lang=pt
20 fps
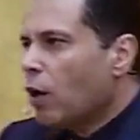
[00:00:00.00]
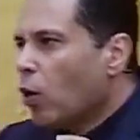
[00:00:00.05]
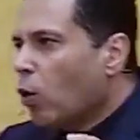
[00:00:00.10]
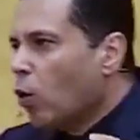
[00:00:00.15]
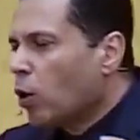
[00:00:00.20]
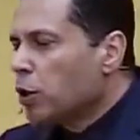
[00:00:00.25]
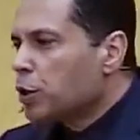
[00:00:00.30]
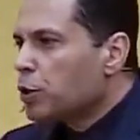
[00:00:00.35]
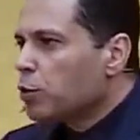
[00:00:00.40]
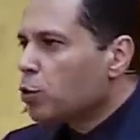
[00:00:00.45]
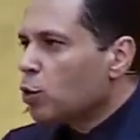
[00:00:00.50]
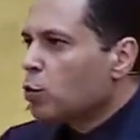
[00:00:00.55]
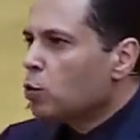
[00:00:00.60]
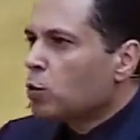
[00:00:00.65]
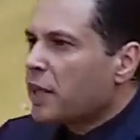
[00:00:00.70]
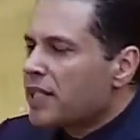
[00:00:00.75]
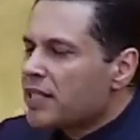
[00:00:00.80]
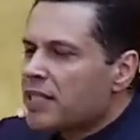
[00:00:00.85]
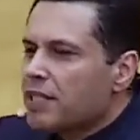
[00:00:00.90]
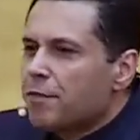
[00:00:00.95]
hoje todo
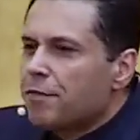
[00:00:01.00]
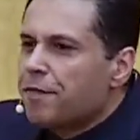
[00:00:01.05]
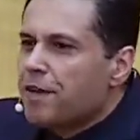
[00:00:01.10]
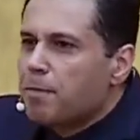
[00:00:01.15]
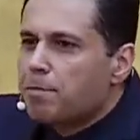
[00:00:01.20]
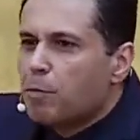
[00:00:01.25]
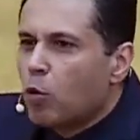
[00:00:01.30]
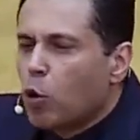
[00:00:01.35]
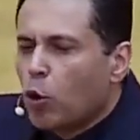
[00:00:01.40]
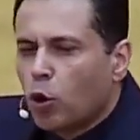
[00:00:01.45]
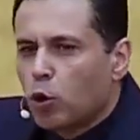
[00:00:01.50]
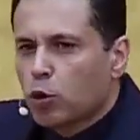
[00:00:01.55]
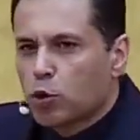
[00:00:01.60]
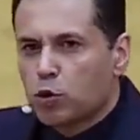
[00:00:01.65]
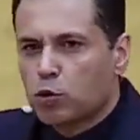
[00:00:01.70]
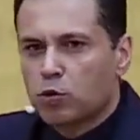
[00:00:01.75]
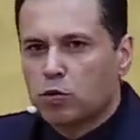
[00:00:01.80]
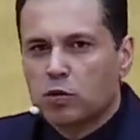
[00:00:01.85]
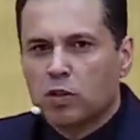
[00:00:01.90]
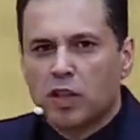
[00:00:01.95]
mundo quer ser
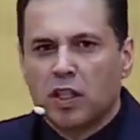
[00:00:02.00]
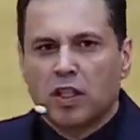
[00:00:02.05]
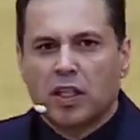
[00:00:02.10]
famoso,